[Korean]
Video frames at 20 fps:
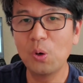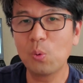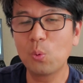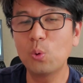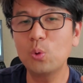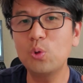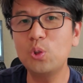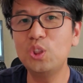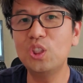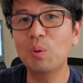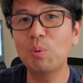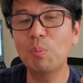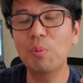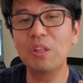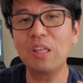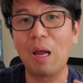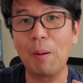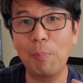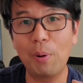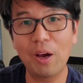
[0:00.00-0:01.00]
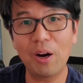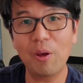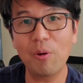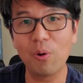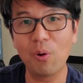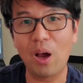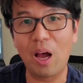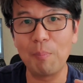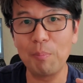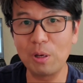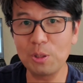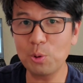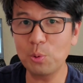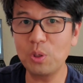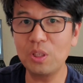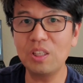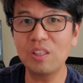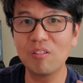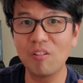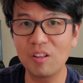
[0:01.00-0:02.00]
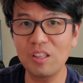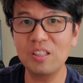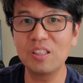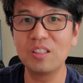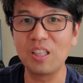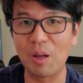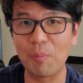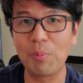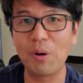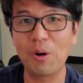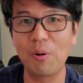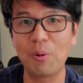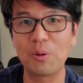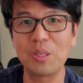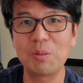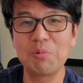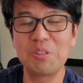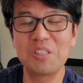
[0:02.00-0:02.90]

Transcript: 그걸 뒤져보면 다 팔아요. 아마존이든 어디든 다 팔아요. 참